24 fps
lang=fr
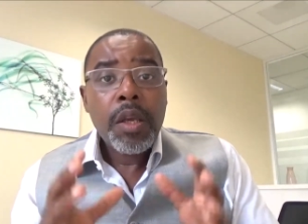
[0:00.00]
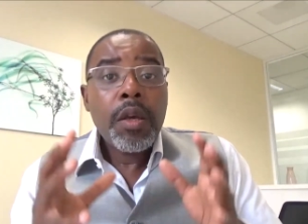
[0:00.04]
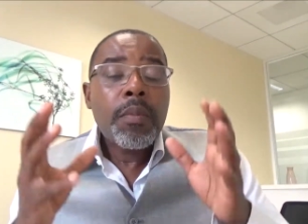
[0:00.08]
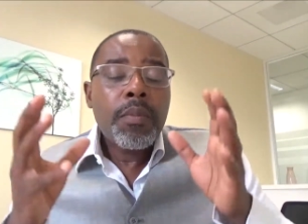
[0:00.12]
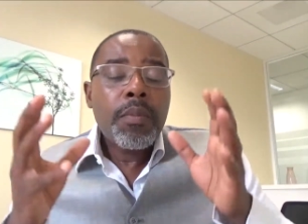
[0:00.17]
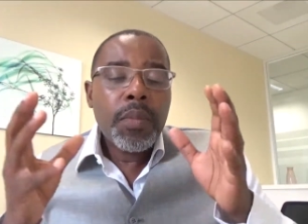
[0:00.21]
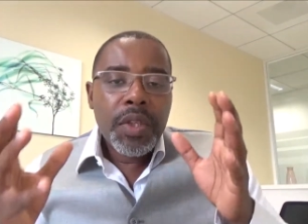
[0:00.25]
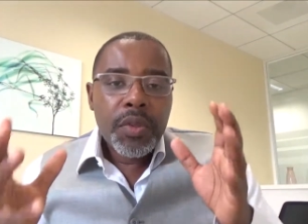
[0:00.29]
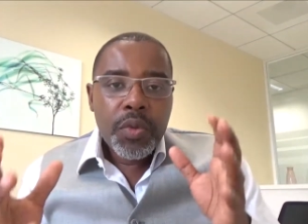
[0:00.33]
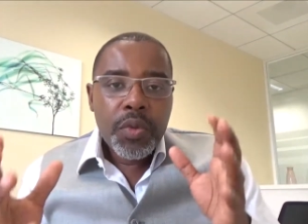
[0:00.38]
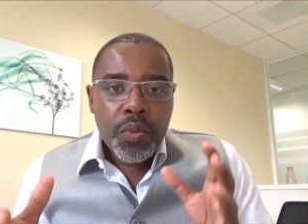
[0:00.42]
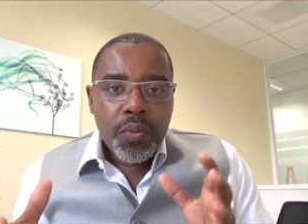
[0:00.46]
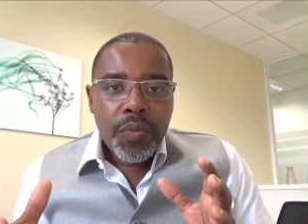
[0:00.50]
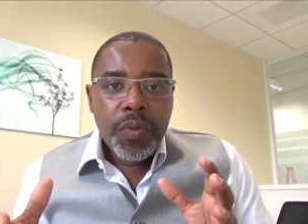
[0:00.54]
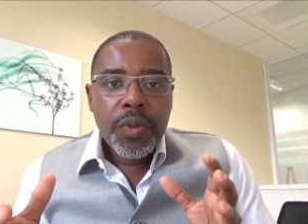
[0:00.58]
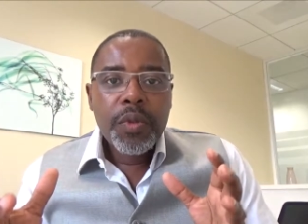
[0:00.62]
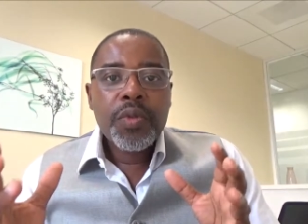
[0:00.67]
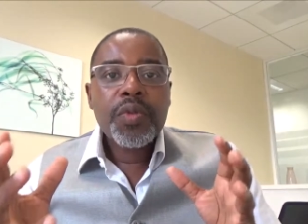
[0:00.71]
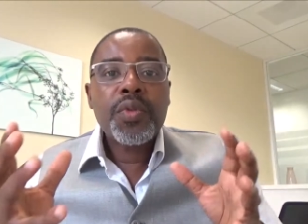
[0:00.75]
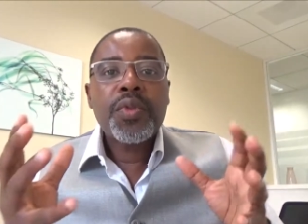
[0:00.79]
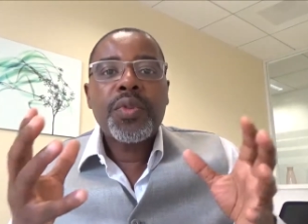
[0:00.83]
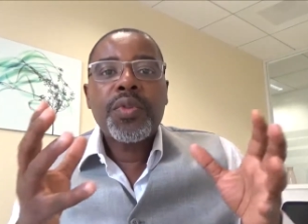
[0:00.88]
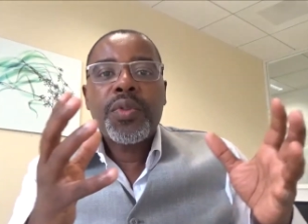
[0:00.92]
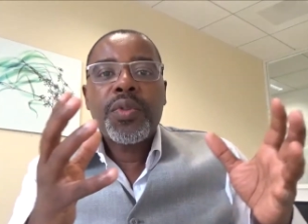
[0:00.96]
Bien souvent,
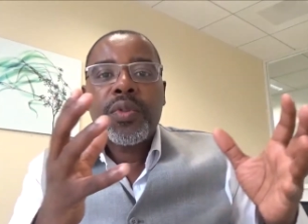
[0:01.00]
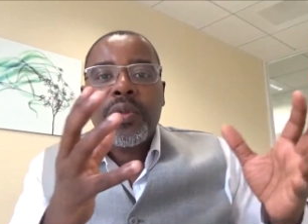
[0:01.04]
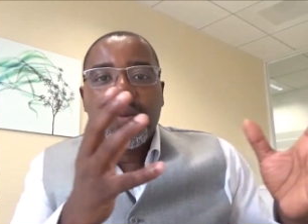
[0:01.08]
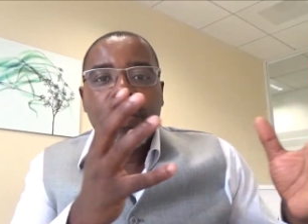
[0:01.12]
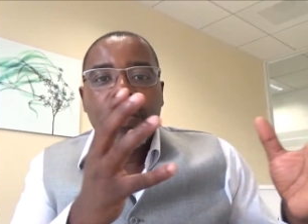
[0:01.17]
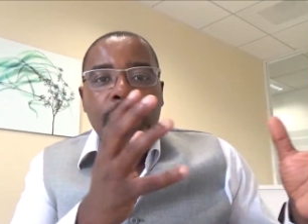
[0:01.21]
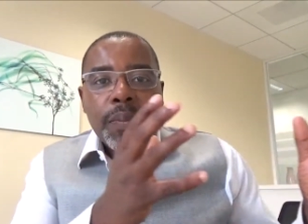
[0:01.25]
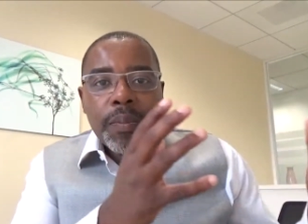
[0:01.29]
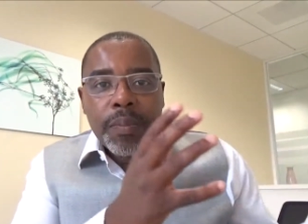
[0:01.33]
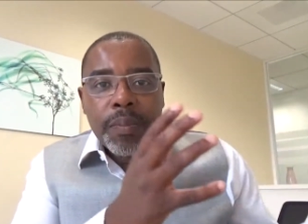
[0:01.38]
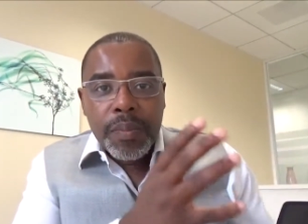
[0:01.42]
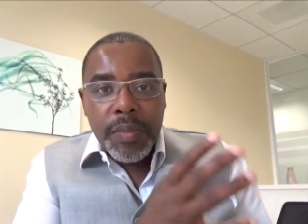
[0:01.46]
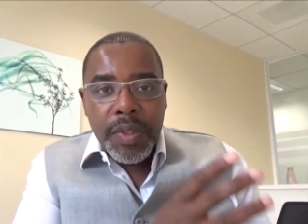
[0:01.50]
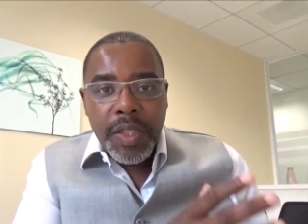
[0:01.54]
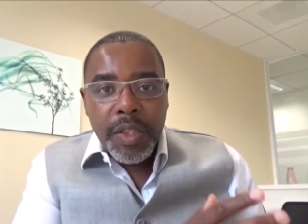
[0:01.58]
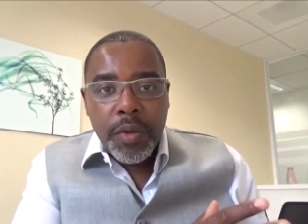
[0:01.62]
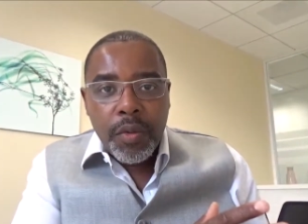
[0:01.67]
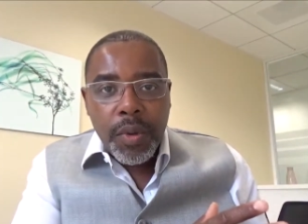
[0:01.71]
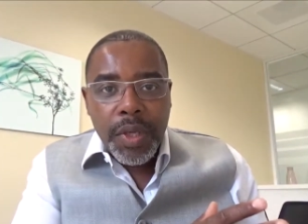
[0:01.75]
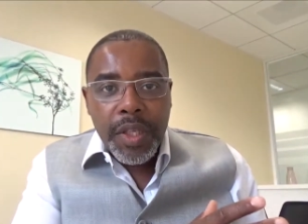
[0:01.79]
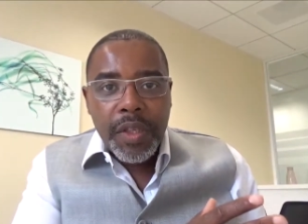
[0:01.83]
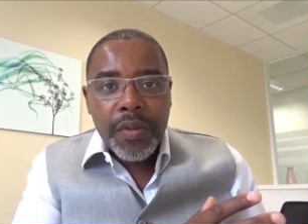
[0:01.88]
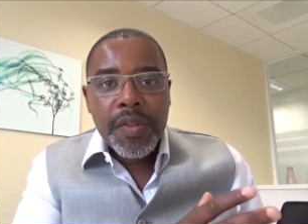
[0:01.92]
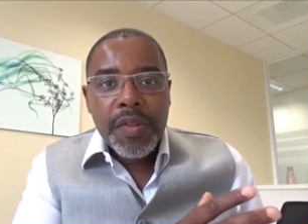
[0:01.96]
ce sont des
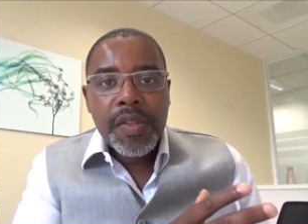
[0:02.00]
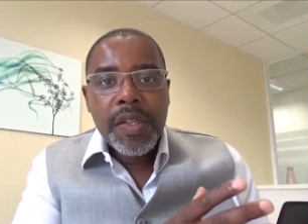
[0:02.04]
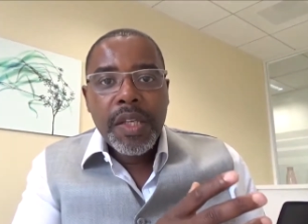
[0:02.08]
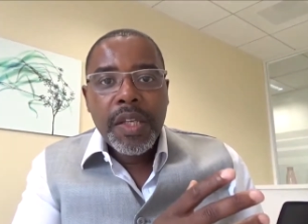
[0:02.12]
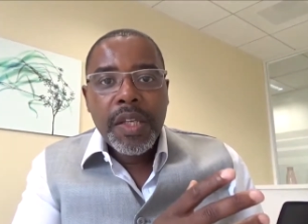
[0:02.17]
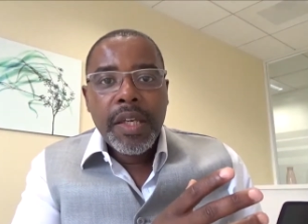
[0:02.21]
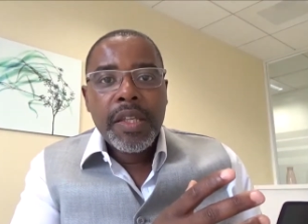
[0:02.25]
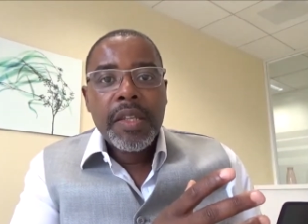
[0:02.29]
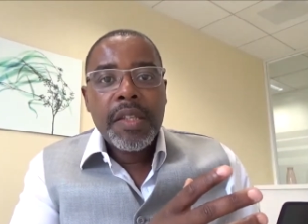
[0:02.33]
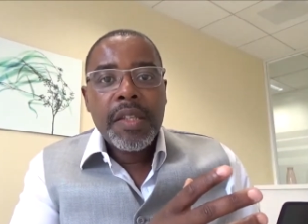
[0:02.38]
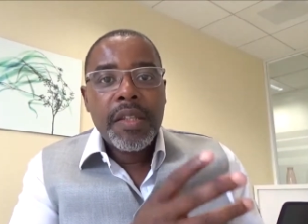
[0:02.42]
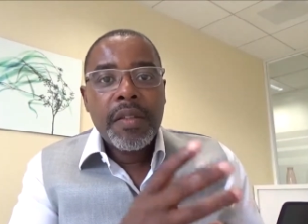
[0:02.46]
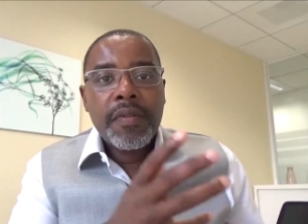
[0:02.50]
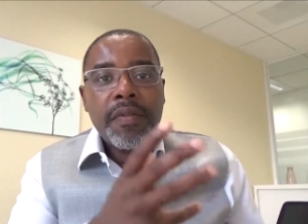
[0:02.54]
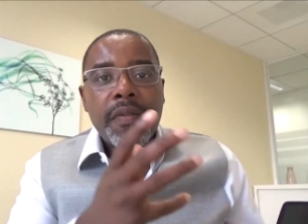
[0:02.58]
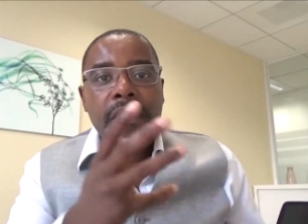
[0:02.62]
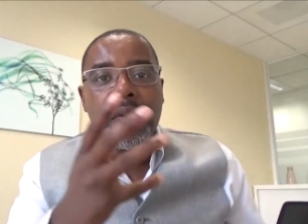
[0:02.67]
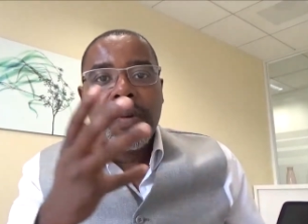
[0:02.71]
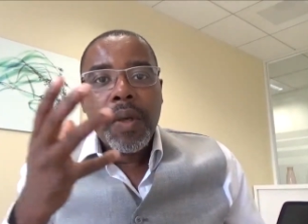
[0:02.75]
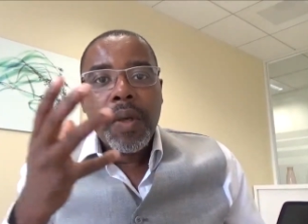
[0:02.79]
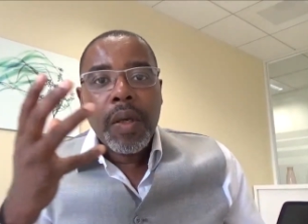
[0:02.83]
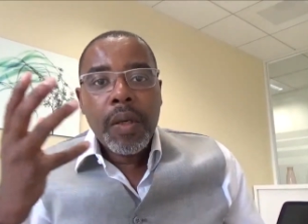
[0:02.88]
croyances négatives